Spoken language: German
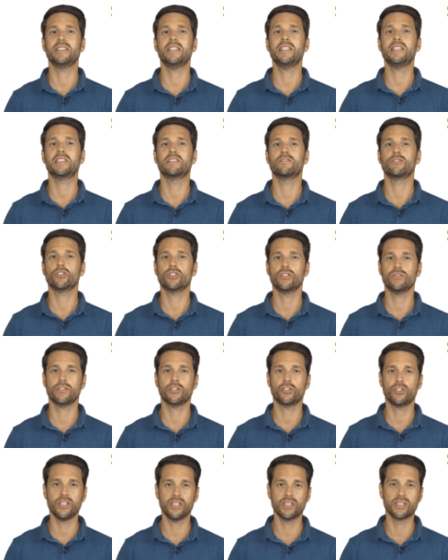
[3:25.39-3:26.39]
nicht zwischen
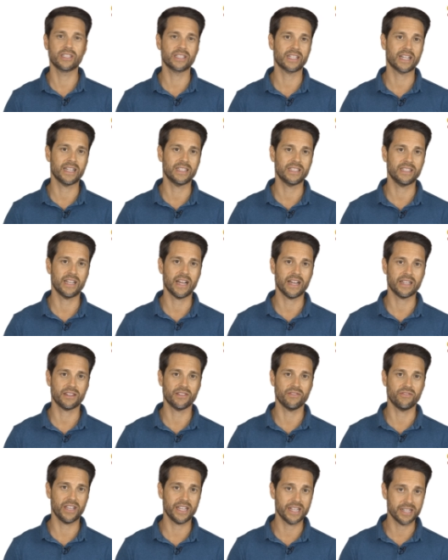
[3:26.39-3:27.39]
verschiedenen
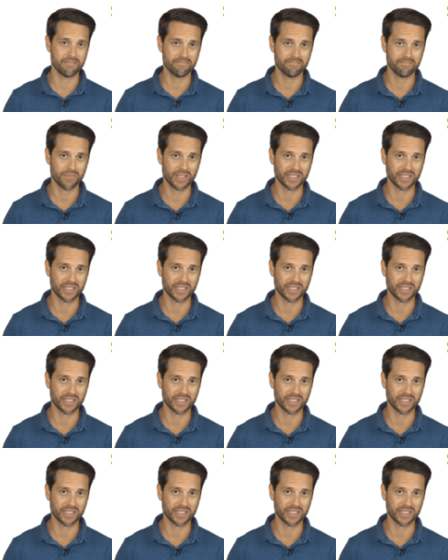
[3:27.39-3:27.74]
Kandidaten wählen.